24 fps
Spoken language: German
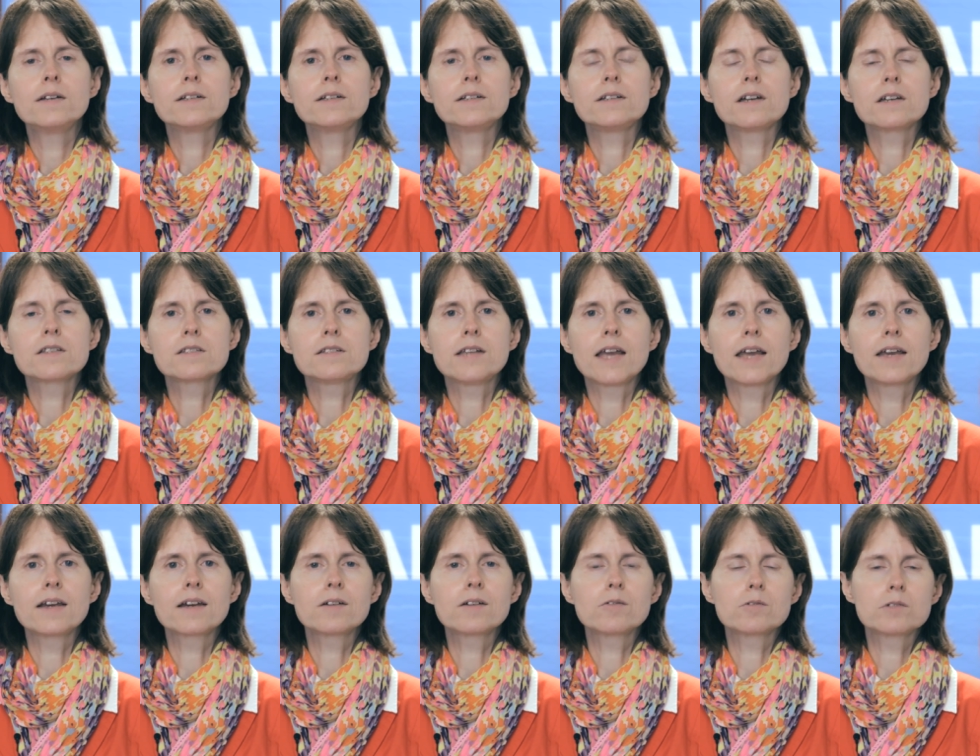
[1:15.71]
die das
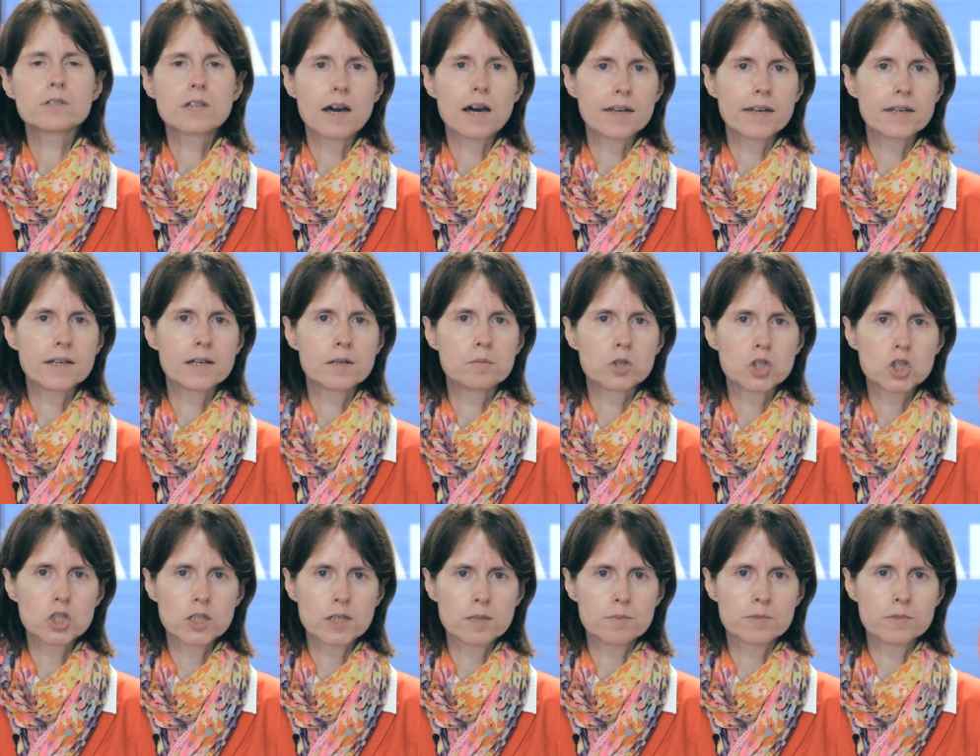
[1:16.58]
Denken und Handeln
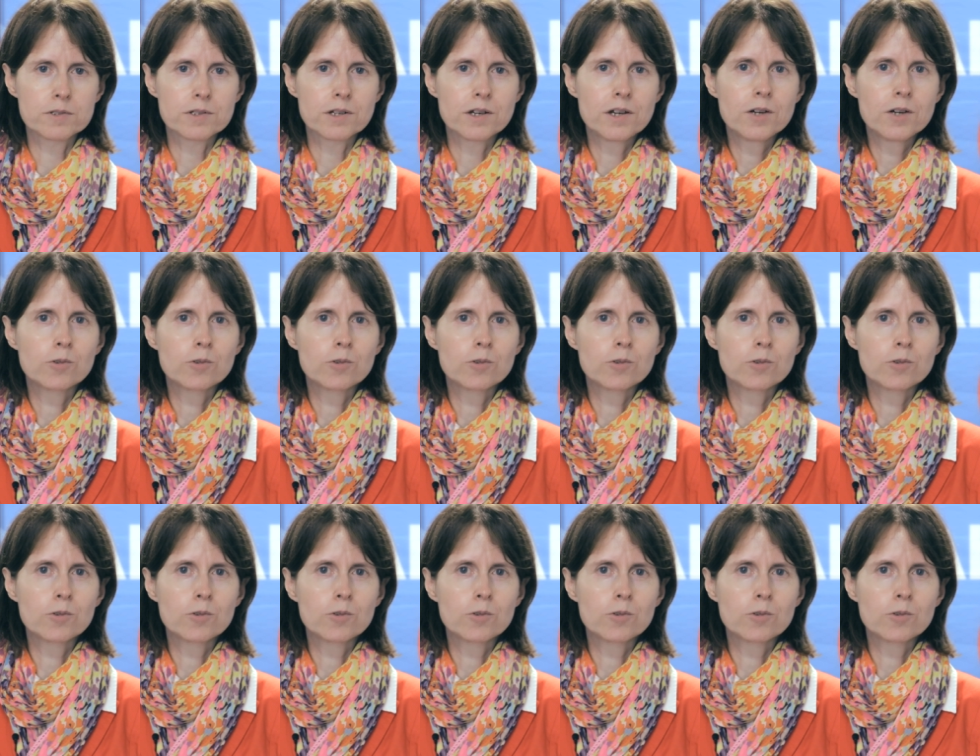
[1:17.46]
bestimmt.